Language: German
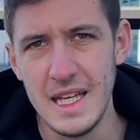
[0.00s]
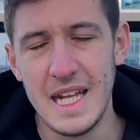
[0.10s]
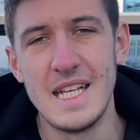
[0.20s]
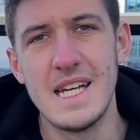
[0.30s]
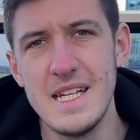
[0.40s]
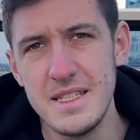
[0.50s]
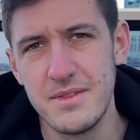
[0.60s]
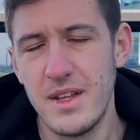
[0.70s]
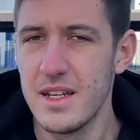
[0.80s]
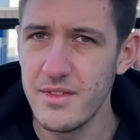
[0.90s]
Das heißt,
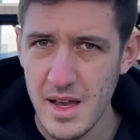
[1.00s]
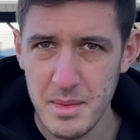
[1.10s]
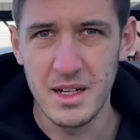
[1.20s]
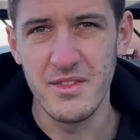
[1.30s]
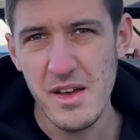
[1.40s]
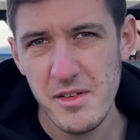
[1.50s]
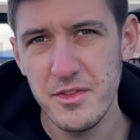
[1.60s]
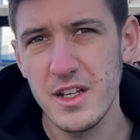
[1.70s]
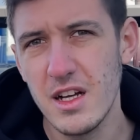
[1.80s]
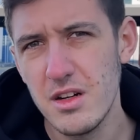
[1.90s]
wenn Gewerbe an Gewerbe
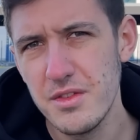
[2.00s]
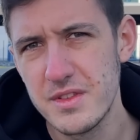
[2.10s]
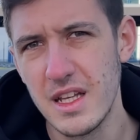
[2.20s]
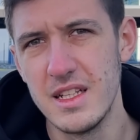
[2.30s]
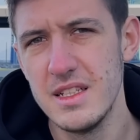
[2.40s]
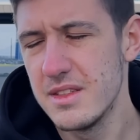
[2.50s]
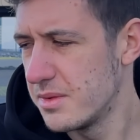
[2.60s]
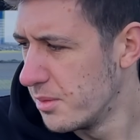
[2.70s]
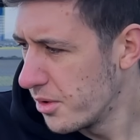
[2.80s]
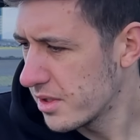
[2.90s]
verkauft, dann ist es
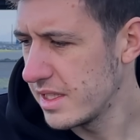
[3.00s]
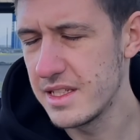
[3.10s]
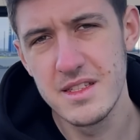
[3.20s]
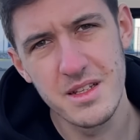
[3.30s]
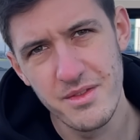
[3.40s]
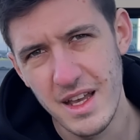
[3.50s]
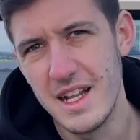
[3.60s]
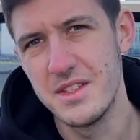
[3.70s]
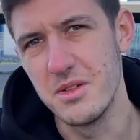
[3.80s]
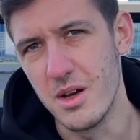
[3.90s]
möglich, diese
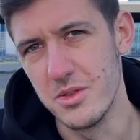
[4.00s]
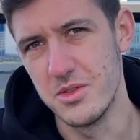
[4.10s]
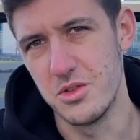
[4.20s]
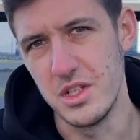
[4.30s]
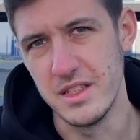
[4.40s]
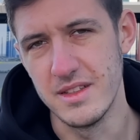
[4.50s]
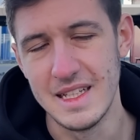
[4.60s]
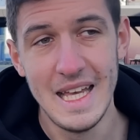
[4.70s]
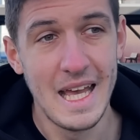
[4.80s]
Gewährleistung auszuschließen.